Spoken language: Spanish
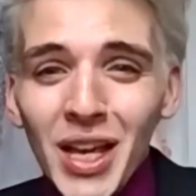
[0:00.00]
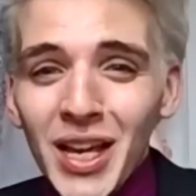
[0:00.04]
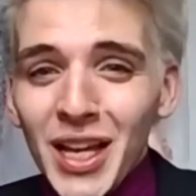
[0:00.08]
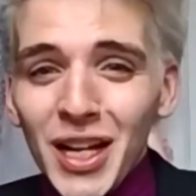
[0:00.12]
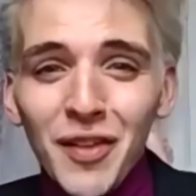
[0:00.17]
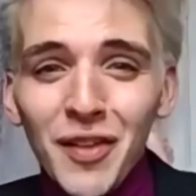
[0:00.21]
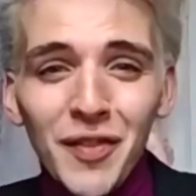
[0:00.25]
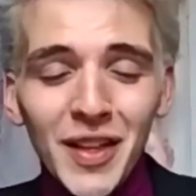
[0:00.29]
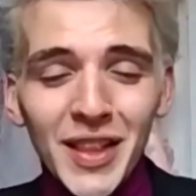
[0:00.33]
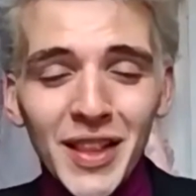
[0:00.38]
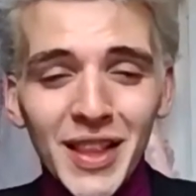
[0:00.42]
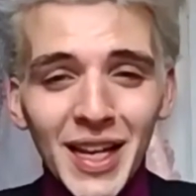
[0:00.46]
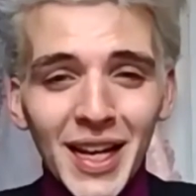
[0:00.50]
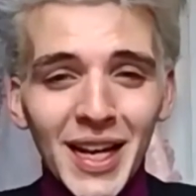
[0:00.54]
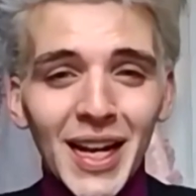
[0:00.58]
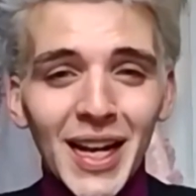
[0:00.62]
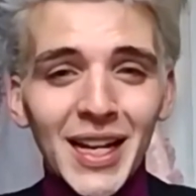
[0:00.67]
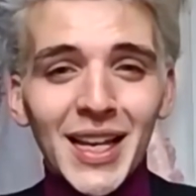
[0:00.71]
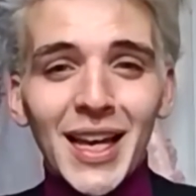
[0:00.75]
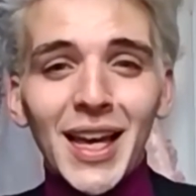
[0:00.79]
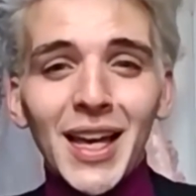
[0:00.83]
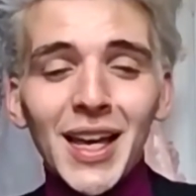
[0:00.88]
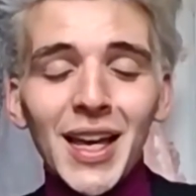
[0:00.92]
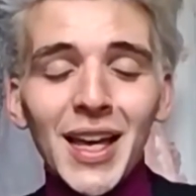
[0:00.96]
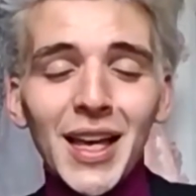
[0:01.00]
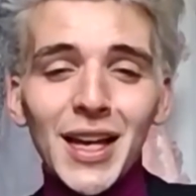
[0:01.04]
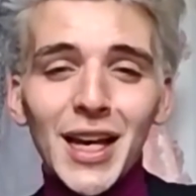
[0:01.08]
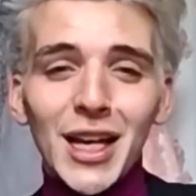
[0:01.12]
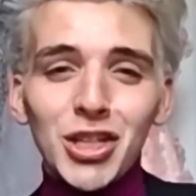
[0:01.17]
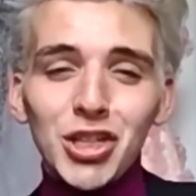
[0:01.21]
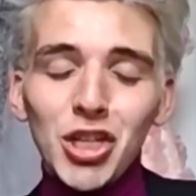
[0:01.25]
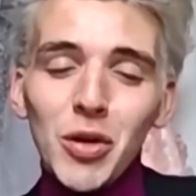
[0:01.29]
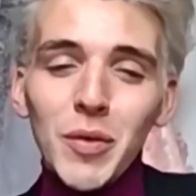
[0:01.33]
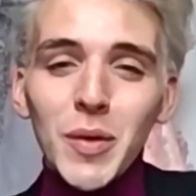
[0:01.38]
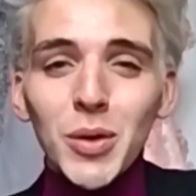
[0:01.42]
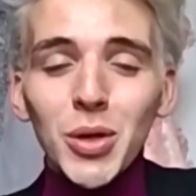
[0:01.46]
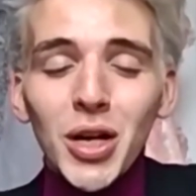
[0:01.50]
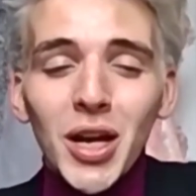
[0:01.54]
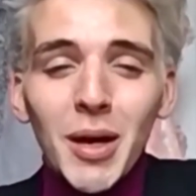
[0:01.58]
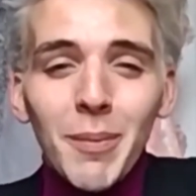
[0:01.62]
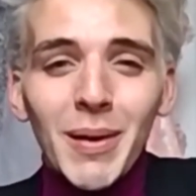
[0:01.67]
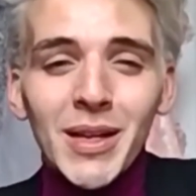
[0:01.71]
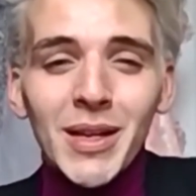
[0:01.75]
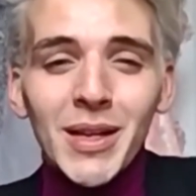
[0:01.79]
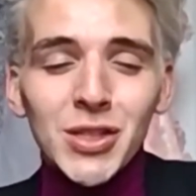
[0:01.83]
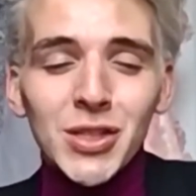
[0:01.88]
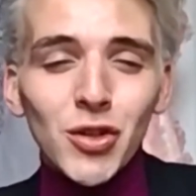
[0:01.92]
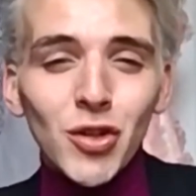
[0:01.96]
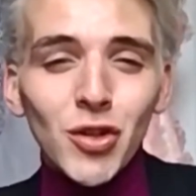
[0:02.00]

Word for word: quiero festejar que, estoy vivo, que pasó